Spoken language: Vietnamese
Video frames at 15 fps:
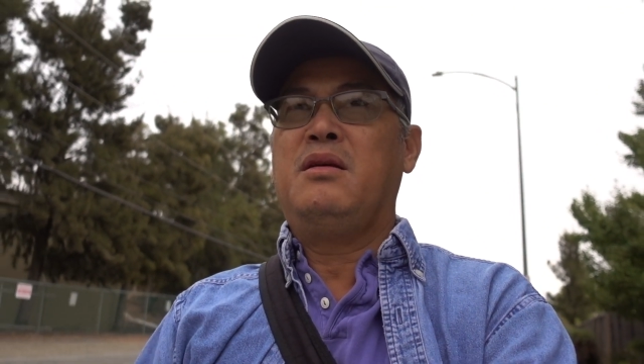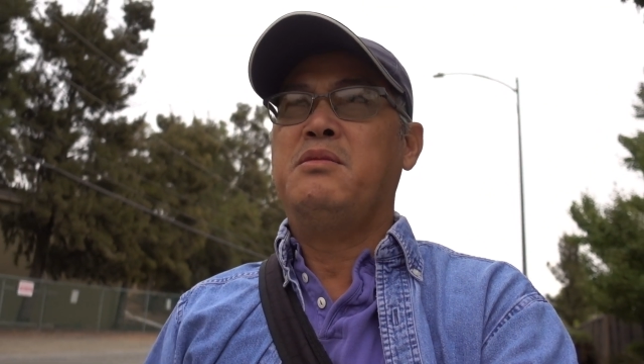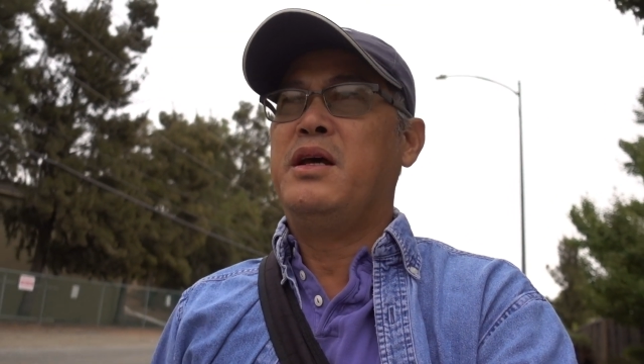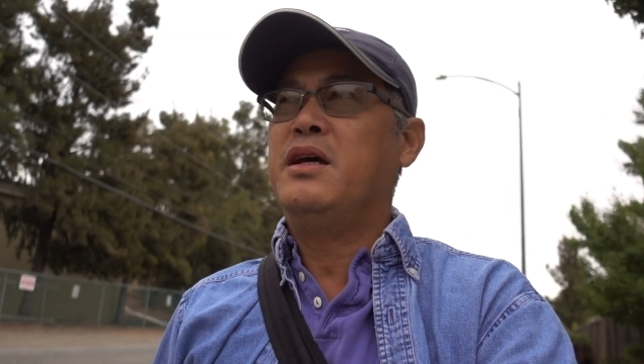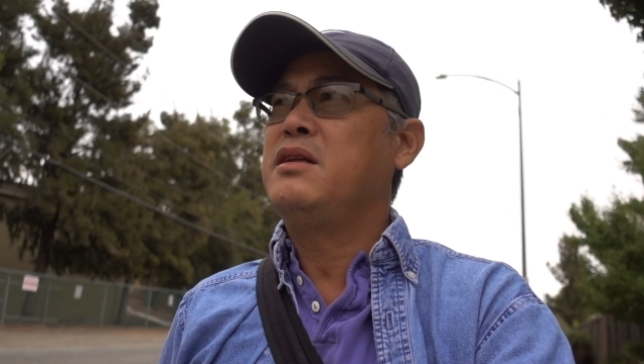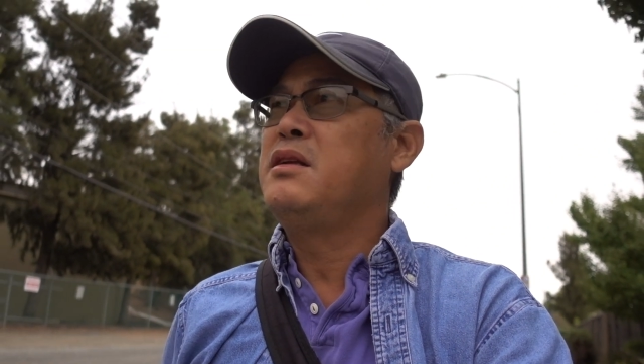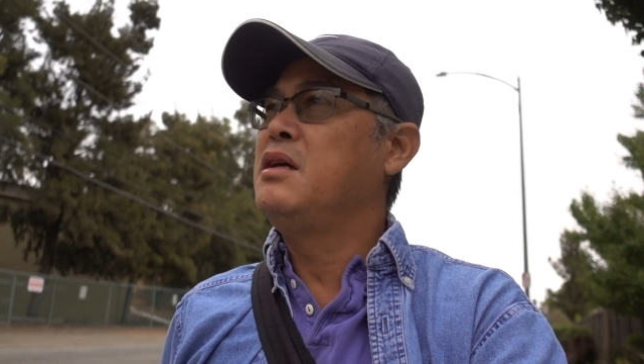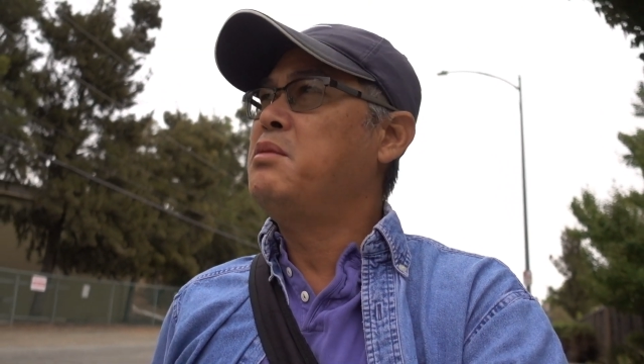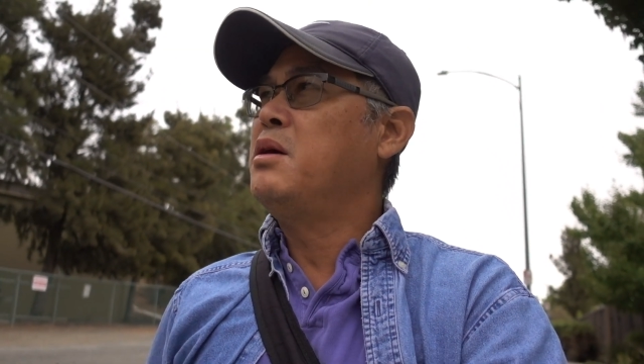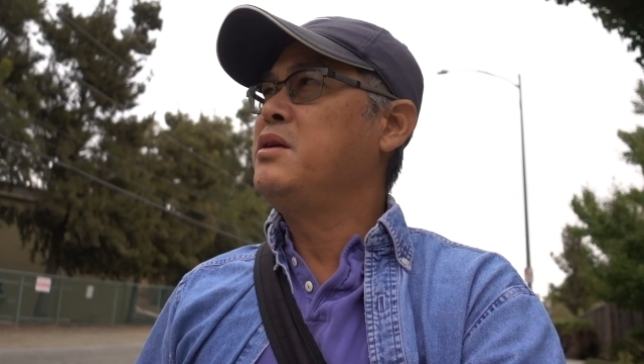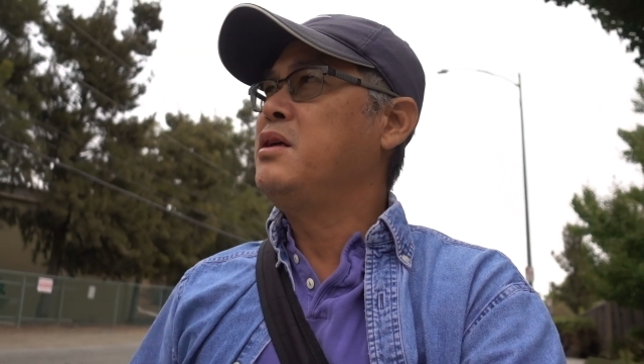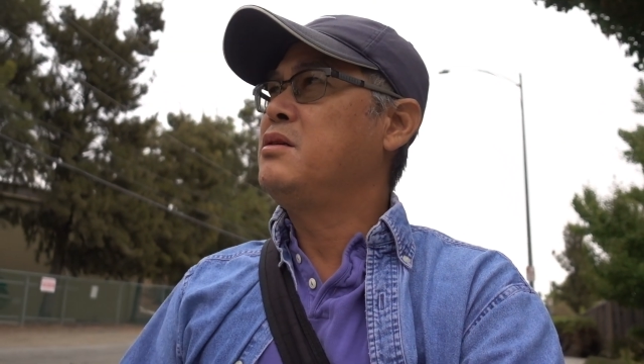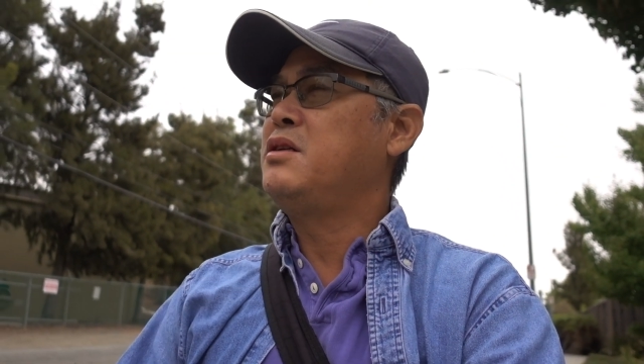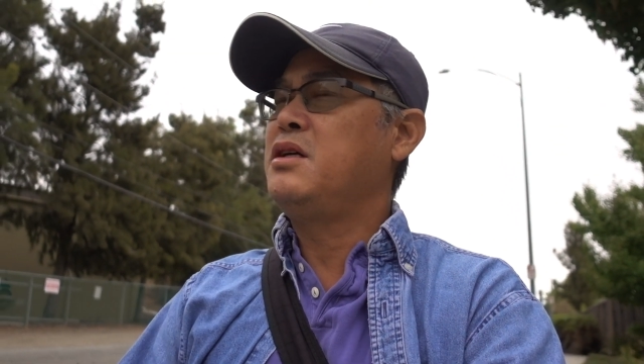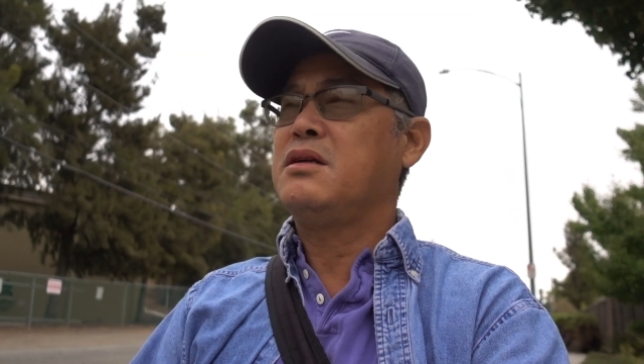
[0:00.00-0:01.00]
bị hình như bao
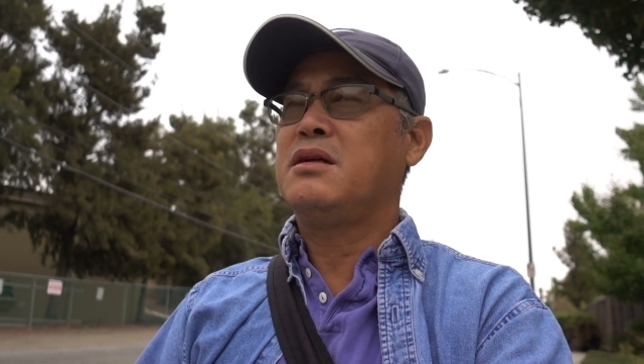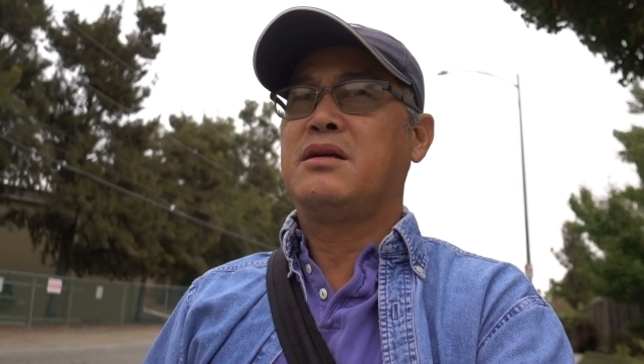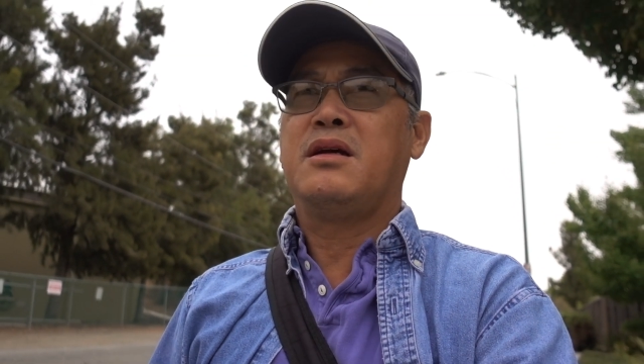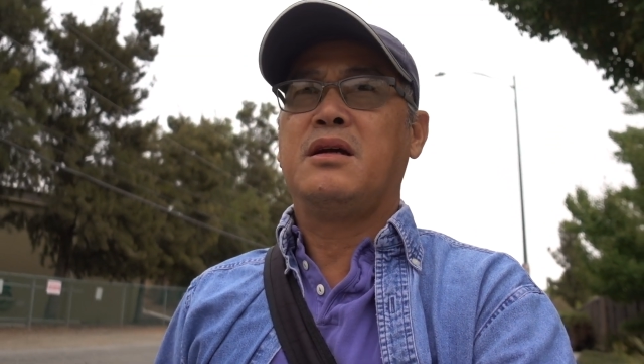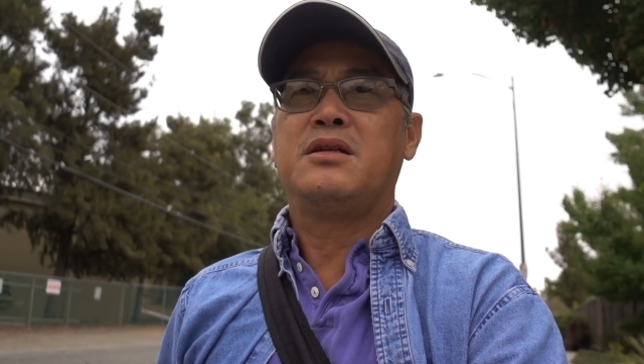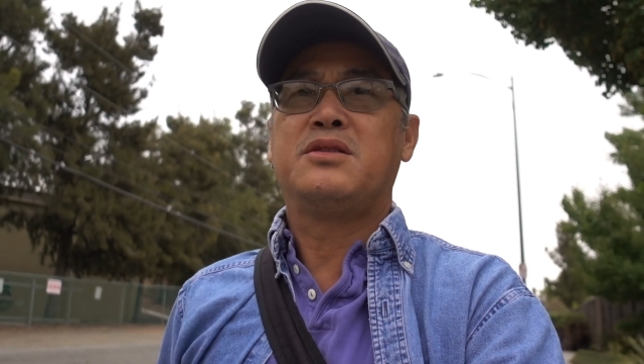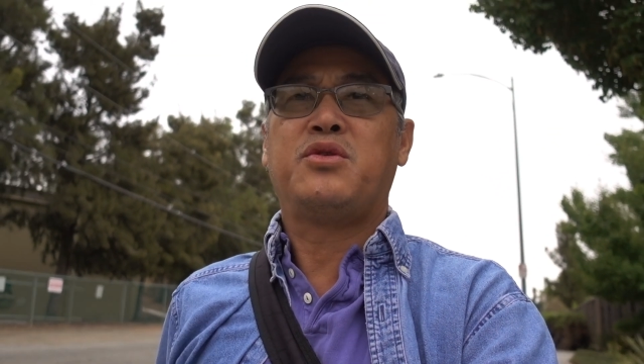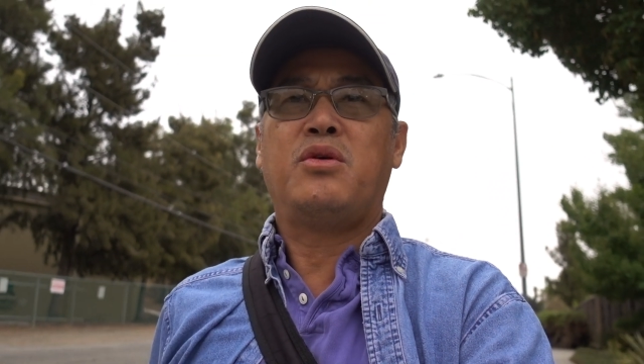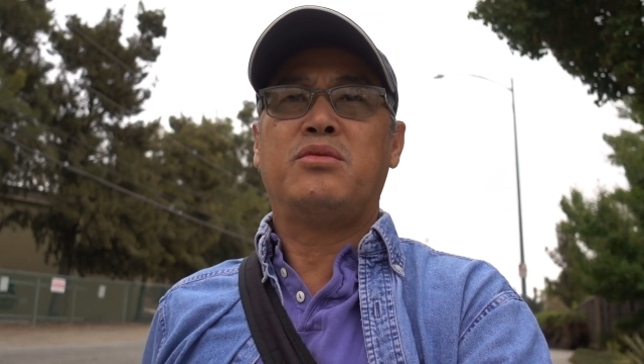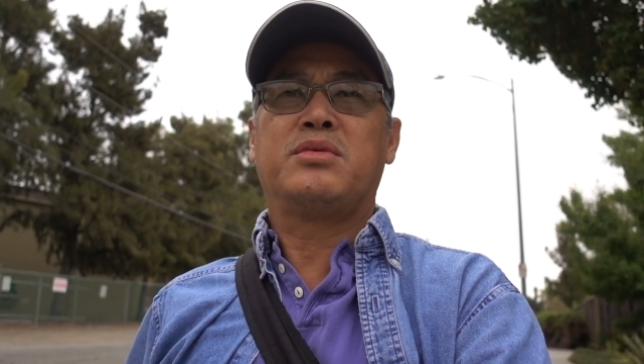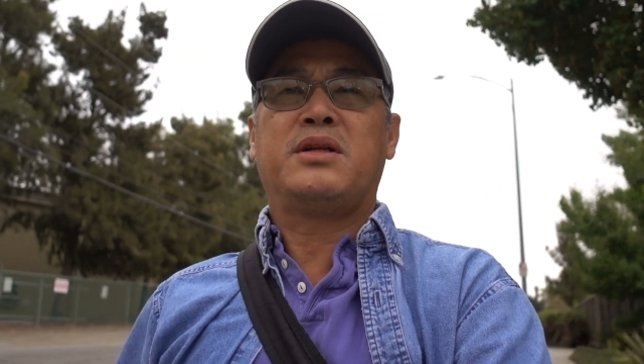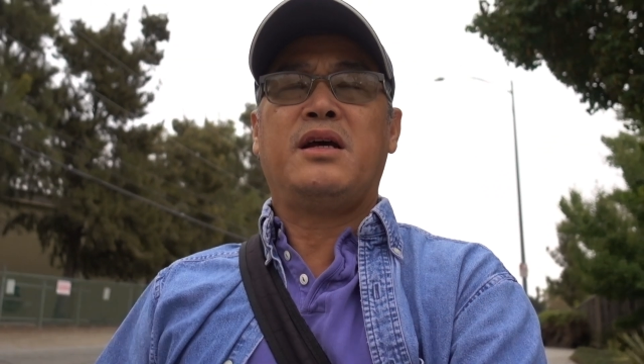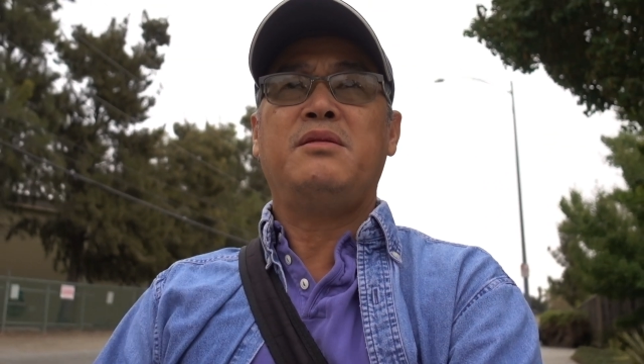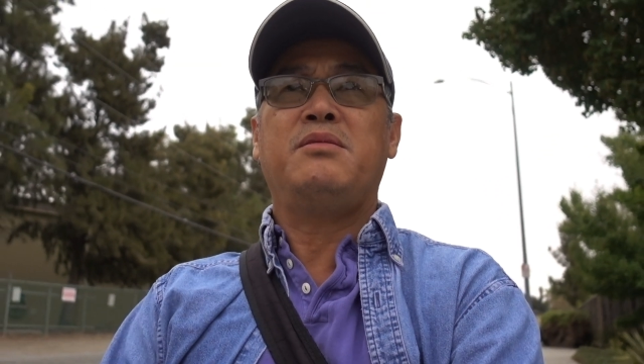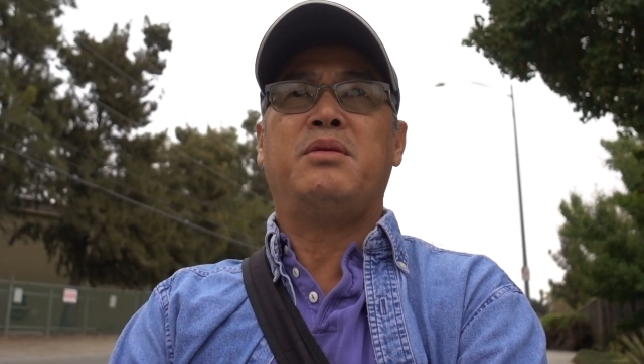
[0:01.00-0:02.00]
nhiêu chiếc drone
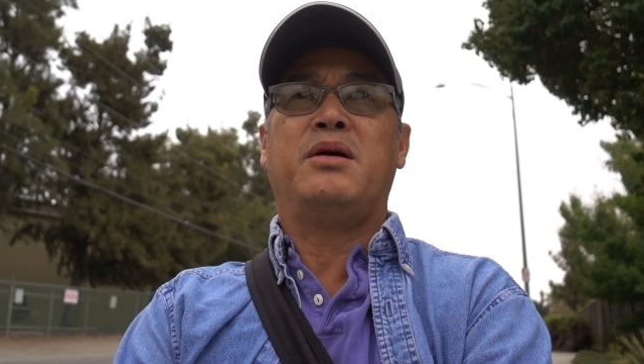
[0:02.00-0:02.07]
ta,